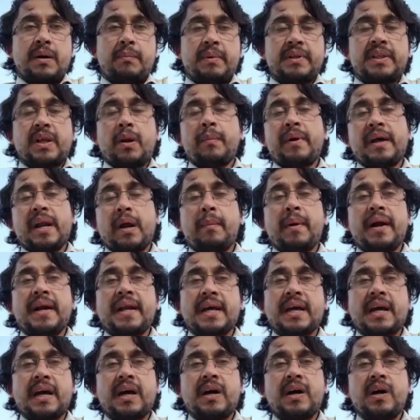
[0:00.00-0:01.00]
मतलब मेरा बेटे
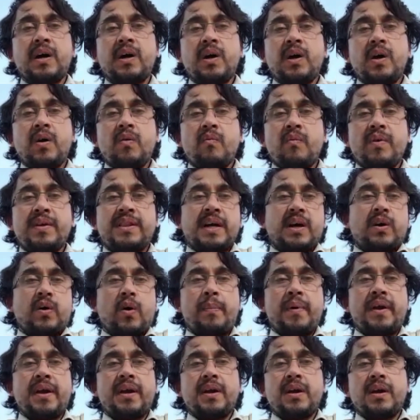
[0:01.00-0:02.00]
का वीसा
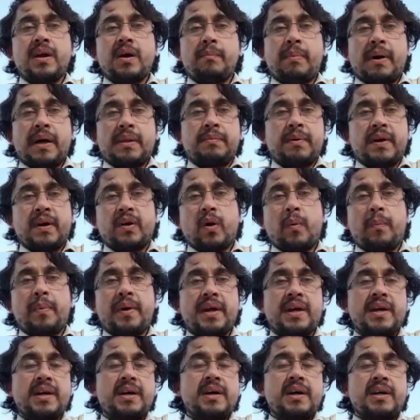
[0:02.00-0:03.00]
कॉपी पासपोर्ट
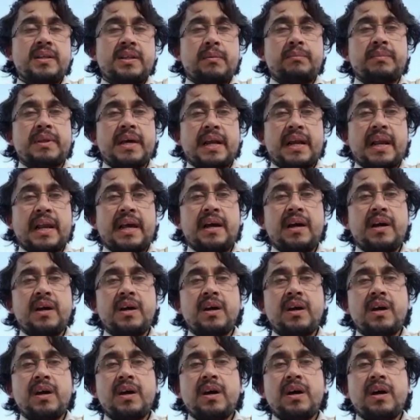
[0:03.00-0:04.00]
कॉपी सब देख लिए
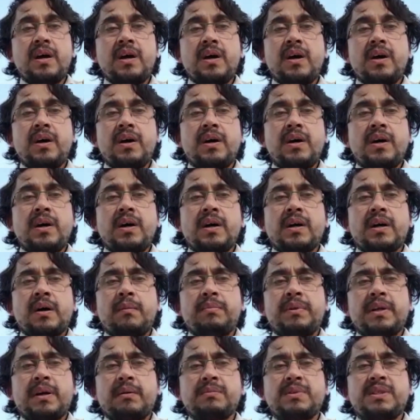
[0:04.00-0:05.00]
कम
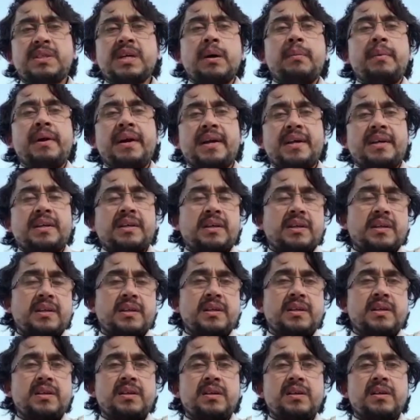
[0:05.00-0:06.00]
से कम छः मिनट
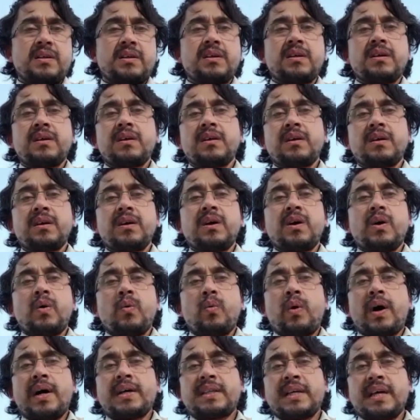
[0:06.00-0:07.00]

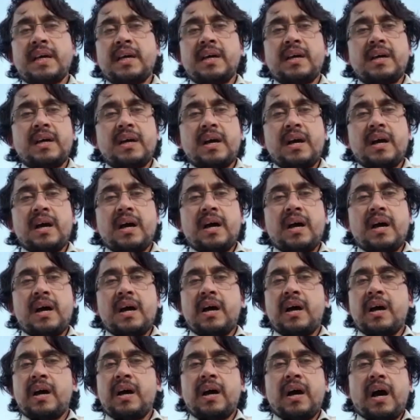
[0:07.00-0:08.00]
वहाँ से
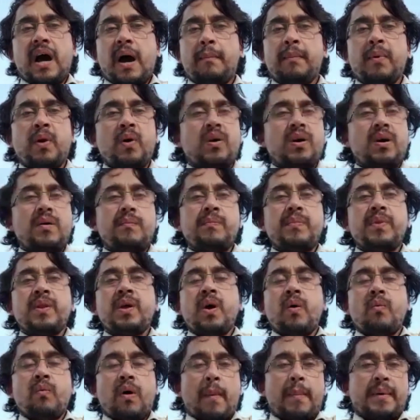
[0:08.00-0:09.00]
हम लोग
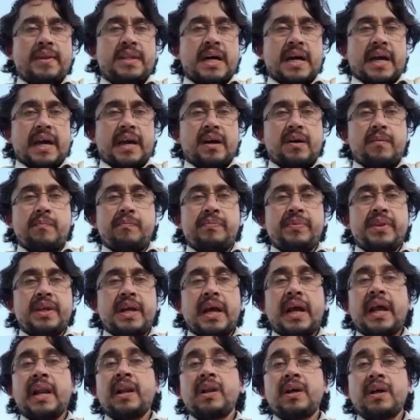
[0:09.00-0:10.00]
वापस आ गया
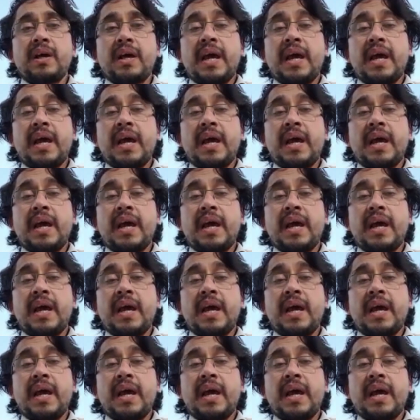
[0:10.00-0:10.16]
लेकिन